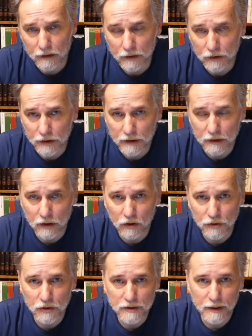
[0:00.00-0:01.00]
to nie tylko
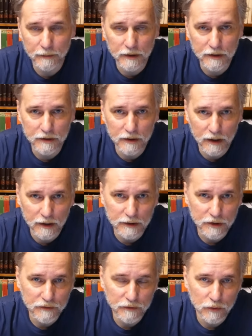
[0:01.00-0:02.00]
chodzi o same Indie, ale
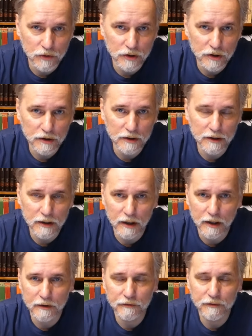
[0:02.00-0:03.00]
też w różnych innych
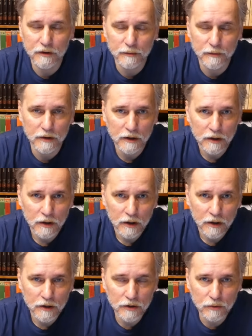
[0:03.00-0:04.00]
krajach firmy
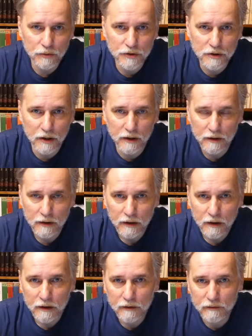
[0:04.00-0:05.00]
hinduskie
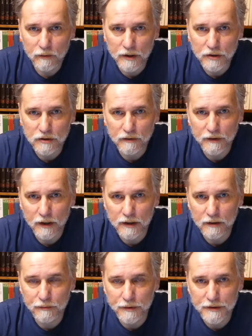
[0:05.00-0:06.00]
właśnie w
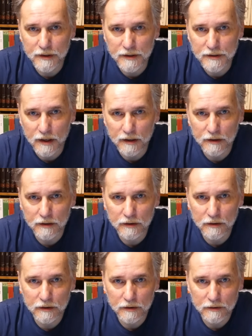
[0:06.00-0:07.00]
takich biznesach
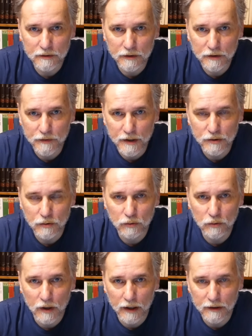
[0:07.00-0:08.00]

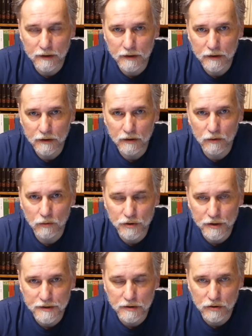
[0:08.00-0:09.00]
infrastrukturalnych
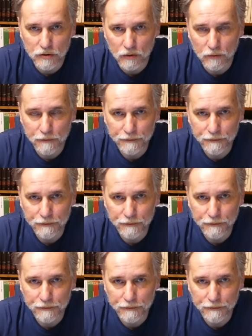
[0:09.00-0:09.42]
uczestniczą.